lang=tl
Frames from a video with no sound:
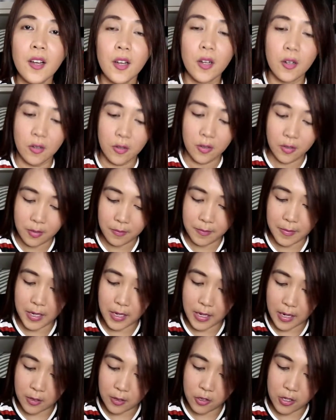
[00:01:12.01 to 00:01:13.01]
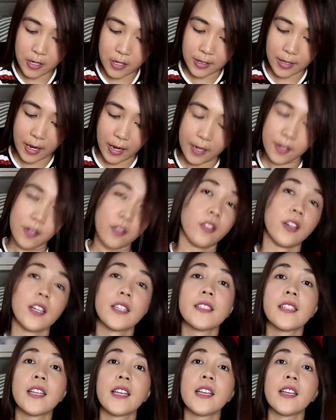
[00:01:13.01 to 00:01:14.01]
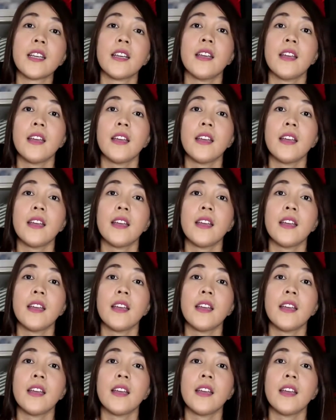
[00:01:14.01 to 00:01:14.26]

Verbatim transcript: O, oh, mag-ano na tayo. Kasi,